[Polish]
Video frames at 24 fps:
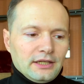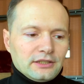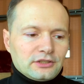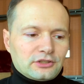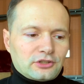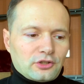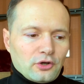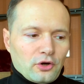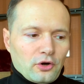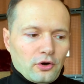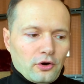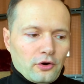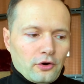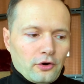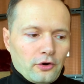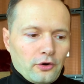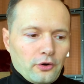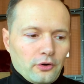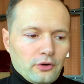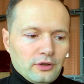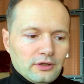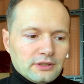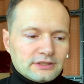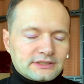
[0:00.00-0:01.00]

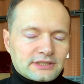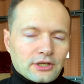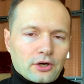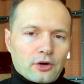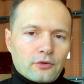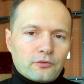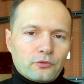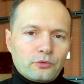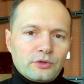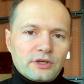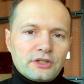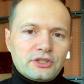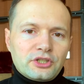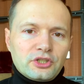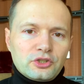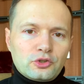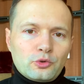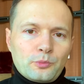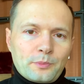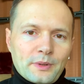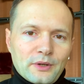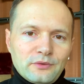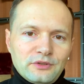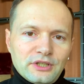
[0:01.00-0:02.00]
to zachowuje się
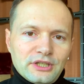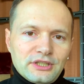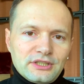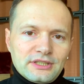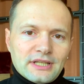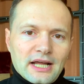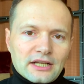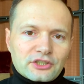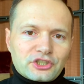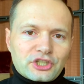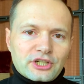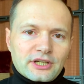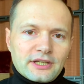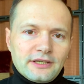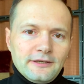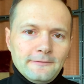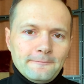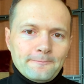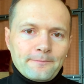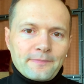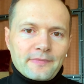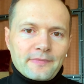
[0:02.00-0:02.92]
zupełnie inaczej.